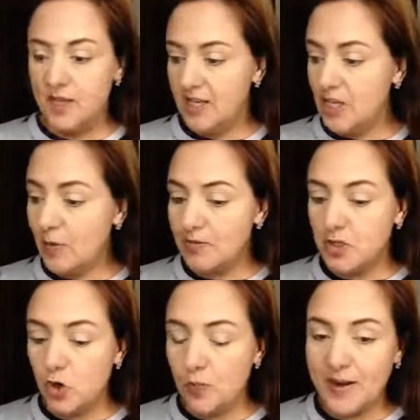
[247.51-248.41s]
Y vamos a
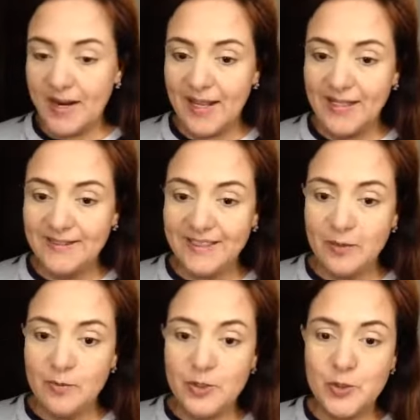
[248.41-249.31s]
ocupar esta
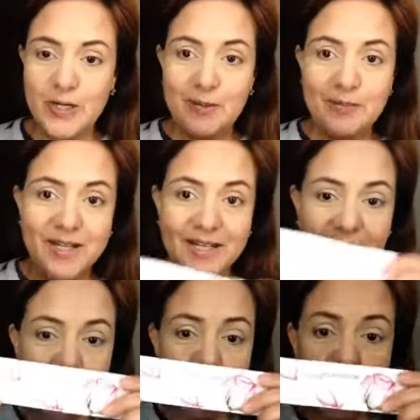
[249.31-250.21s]
hermosura. Miren qué
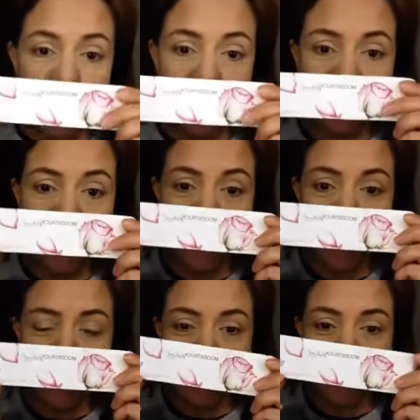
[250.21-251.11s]
hermosa
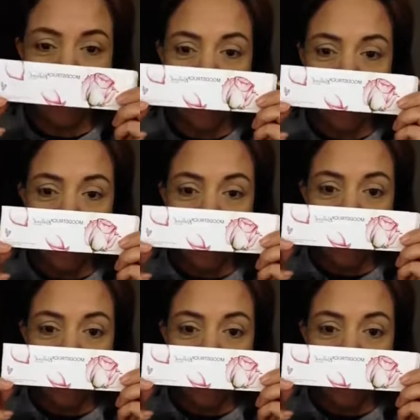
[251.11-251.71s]
está.